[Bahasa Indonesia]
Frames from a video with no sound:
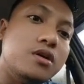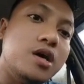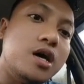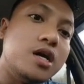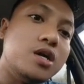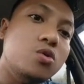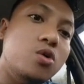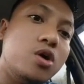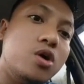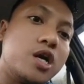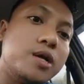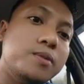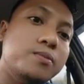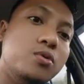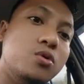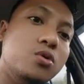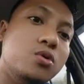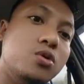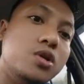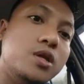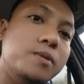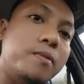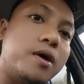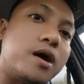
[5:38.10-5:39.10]
dan
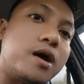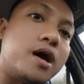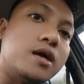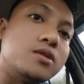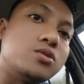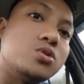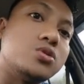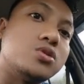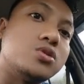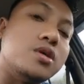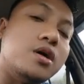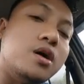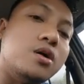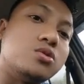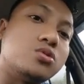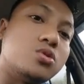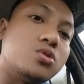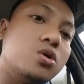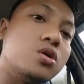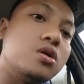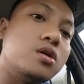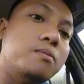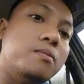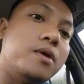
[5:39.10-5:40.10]
2500 ya
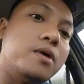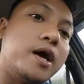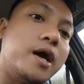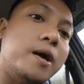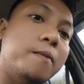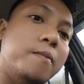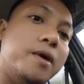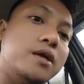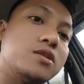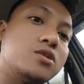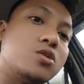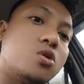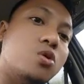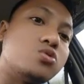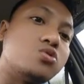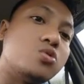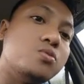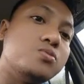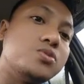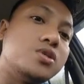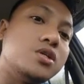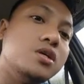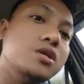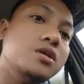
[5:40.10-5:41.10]
untuk menghemat
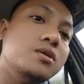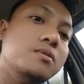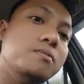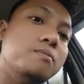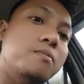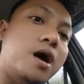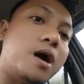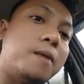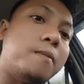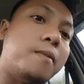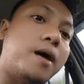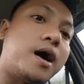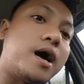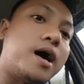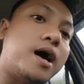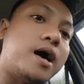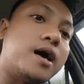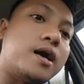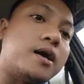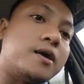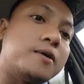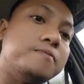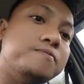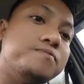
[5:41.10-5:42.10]
konsumsi bahan
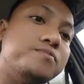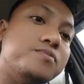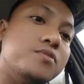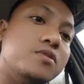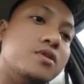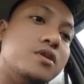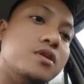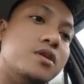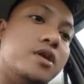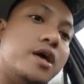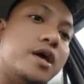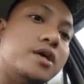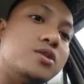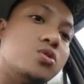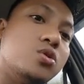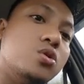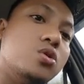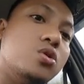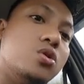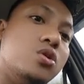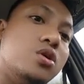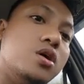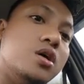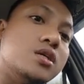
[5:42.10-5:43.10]
bakar. Nah,
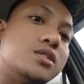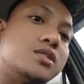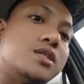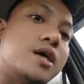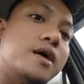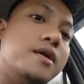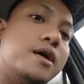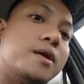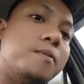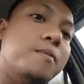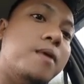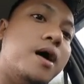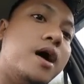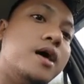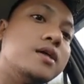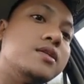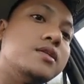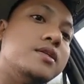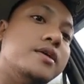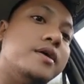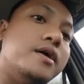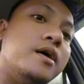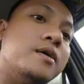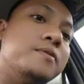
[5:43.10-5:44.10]
itu eh, standar
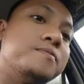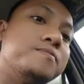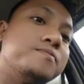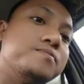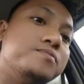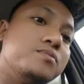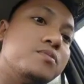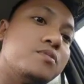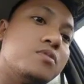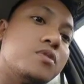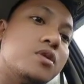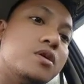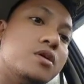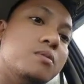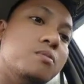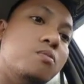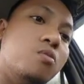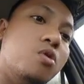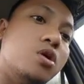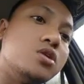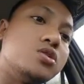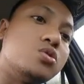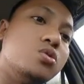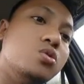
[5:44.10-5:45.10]
banget ya
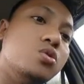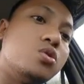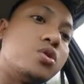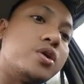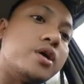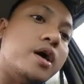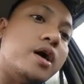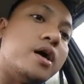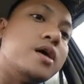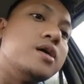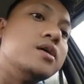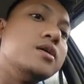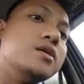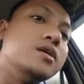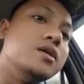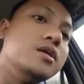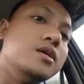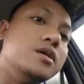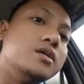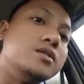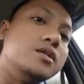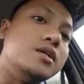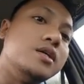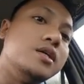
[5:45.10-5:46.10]
buat sedulur ya.
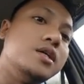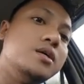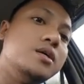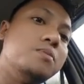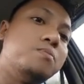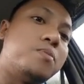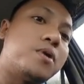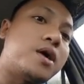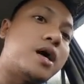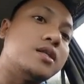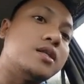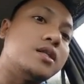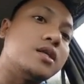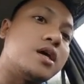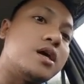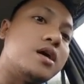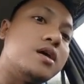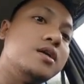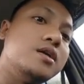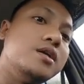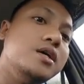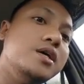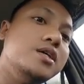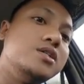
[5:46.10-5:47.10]
Jadi
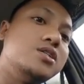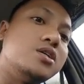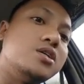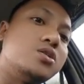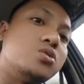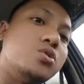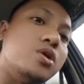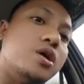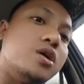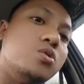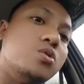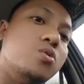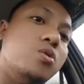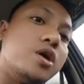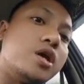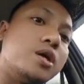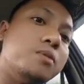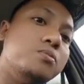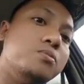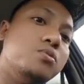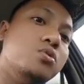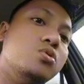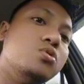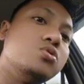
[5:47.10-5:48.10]
perhatikan di situ ya
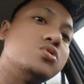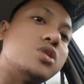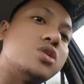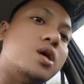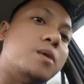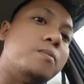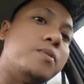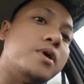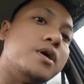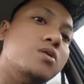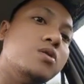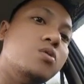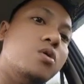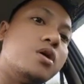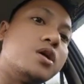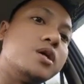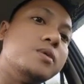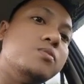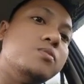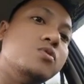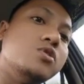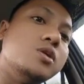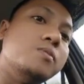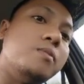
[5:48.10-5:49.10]
2000 sampai
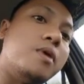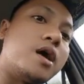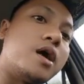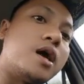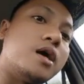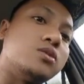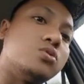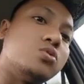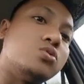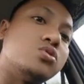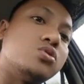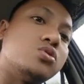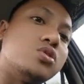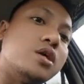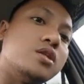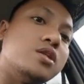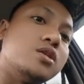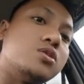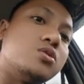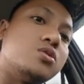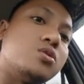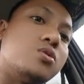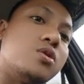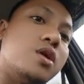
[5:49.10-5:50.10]
2500.
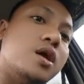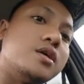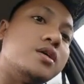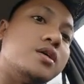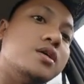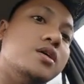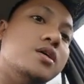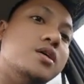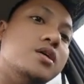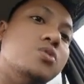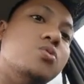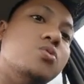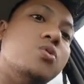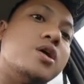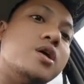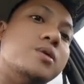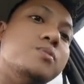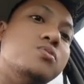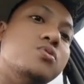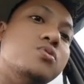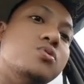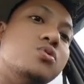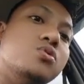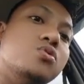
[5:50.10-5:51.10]
Nanti turun lagi
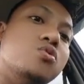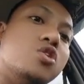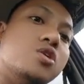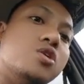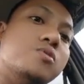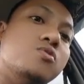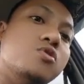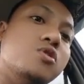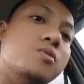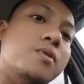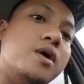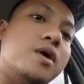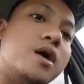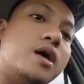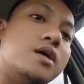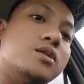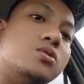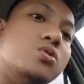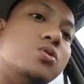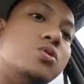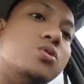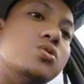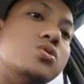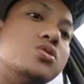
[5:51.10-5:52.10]
2000,
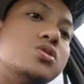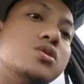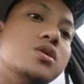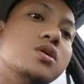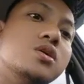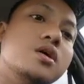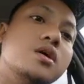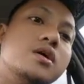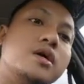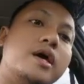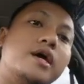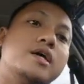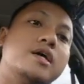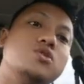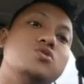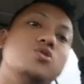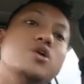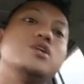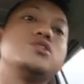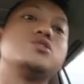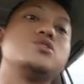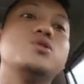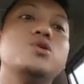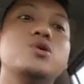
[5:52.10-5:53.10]
2500. Kayak
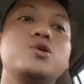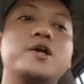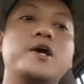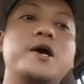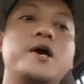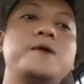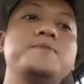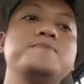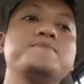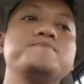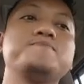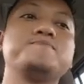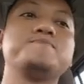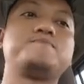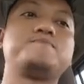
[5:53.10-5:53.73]
gitu ya sebelum ya.